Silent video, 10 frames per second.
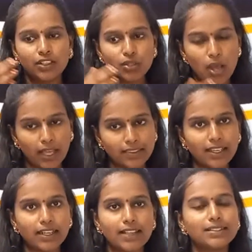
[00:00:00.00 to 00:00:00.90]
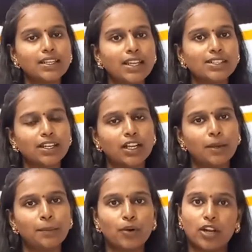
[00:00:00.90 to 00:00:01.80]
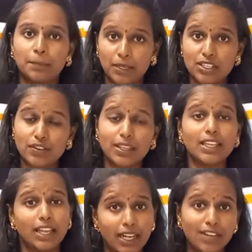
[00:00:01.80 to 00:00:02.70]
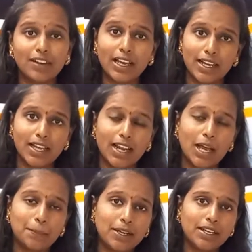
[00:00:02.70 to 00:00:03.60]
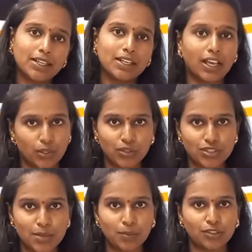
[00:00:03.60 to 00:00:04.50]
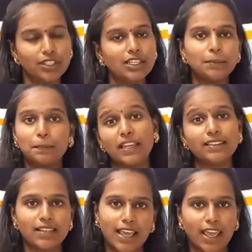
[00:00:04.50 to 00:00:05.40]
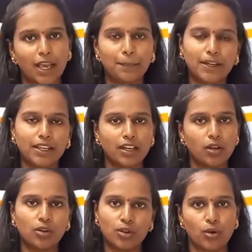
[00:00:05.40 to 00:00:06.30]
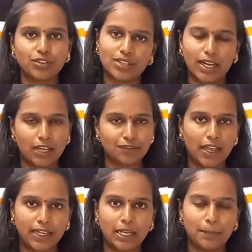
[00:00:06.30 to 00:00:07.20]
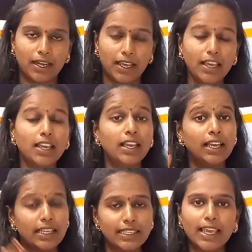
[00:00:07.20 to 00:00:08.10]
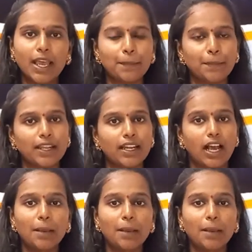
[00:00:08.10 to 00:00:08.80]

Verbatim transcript: ஸோ அந்த டெஸ்டினேஷனுக்கு போகிற பிரிட்ஜ் வந்து என்னவாக இருக்கலாம் அப்படின்ட்டு நான் போது பிசிஏ அப்படிங்கிற ஒரு கோர்ஸ் தான் நான் ஃபைனல் பண்ணேன் ஏன் அப்படின்னா